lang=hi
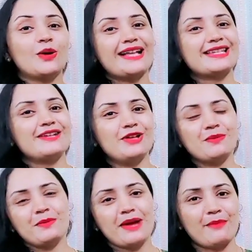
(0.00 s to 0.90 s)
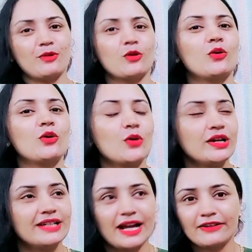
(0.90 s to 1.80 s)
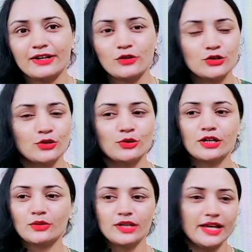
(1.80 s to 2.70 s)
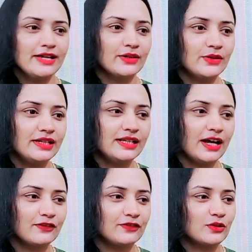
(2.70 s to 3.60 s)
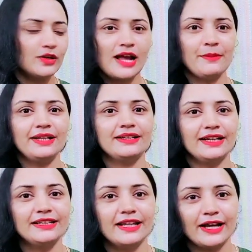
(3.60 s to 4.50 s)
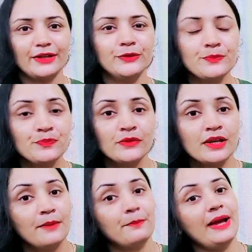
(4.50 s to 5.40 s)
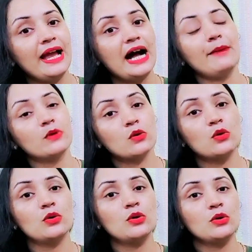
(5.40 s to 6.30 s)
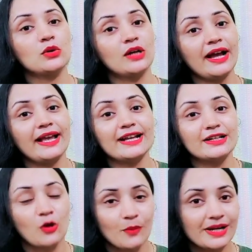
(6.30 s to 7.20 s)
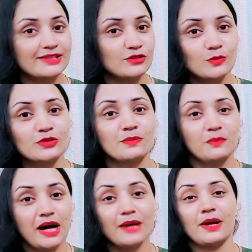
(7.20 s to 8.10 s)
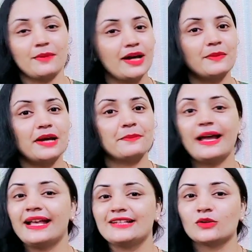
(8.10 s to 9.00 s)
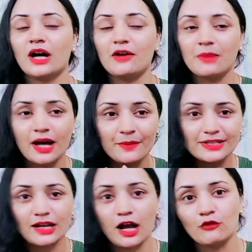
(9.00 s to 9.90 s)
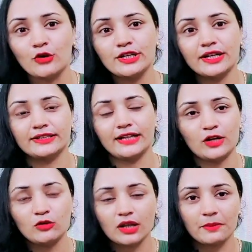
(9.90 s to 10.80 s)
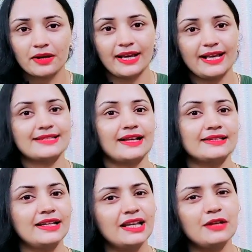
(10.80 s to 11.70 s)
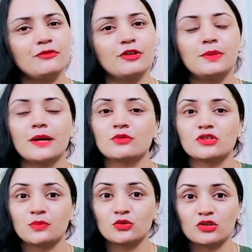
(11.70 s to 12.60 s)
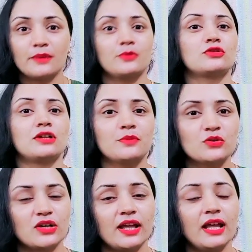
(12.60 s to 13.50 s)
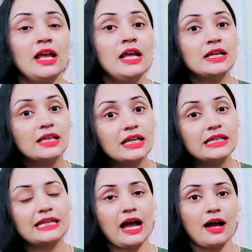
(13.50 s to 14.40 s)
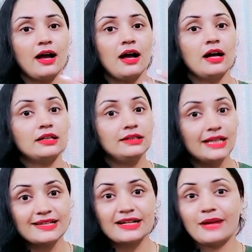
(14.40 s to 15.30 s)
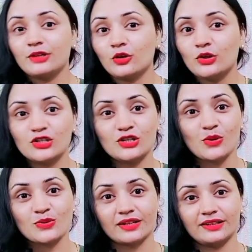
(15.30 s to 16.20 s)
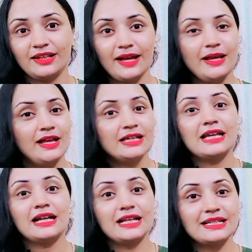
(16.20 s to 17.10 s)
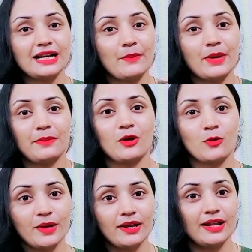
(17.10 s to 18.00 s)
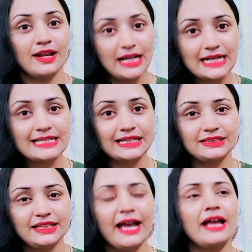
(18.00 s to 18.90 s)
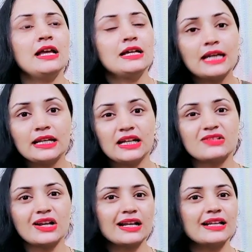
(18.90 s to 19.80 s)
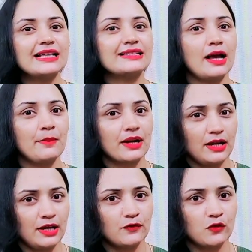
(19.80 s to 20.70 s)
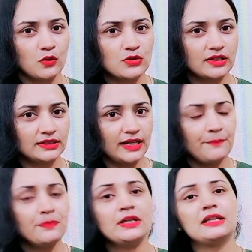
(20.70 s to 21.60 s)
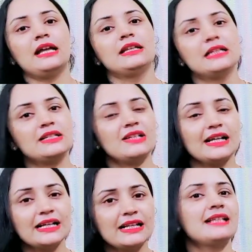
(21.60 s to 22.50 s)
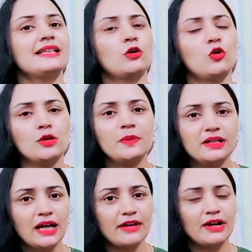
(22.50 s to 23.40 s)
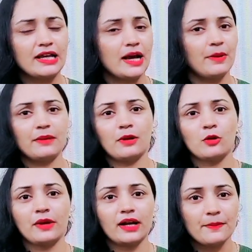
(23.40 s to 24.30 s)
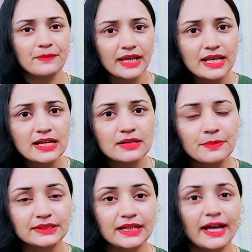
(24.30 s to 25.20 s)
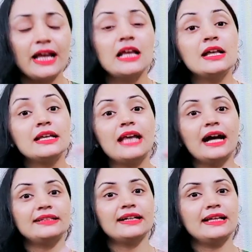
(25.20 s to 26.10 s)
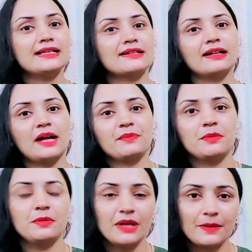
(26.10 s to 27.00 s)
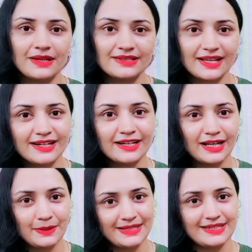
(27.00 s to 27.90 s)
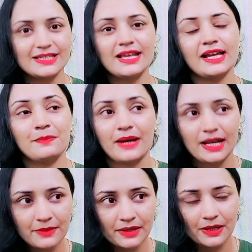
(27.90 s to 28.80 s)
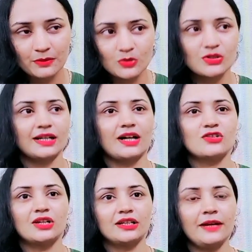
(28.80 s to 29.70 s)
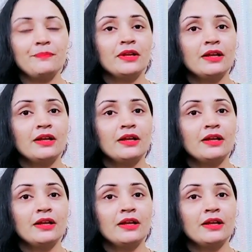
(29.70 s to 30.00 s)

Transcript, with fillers: आज की वीडियो में मैं आप लोगों को कोई डी कोई टोनर कोई हेयर ऑयल या फिर कोई रेमेडी नहीं देने आई हूँ मैं आप लोगों का एक कमेंट्स जो मुझे बार बार बार बार मैं इसको हमेशा अवॉइड करती आ रही हूँ लगभग एक साल से लेकिन फिर भी आप मुझे पूछ रहे हैं पूछ रहे हैं पूछ रहे हैं कि क्या नज़र नाम की कोई चीज़ हो सकती है क्या नज़र हमारे बालों पे लग सकती है क्या नज़र लगने से हमारा हेयर फॉल हो सकता है क्या नज़र लगने से कोई भी डी हमारे बालों पे काम नहीं कर पाता है यहाँ तक कि इंस्टाग्राम पे भी मेरे पास एक लड़के ने मैसेज किया कि पहले मेरे बाल बहुत ज़्यादा अच्छे थे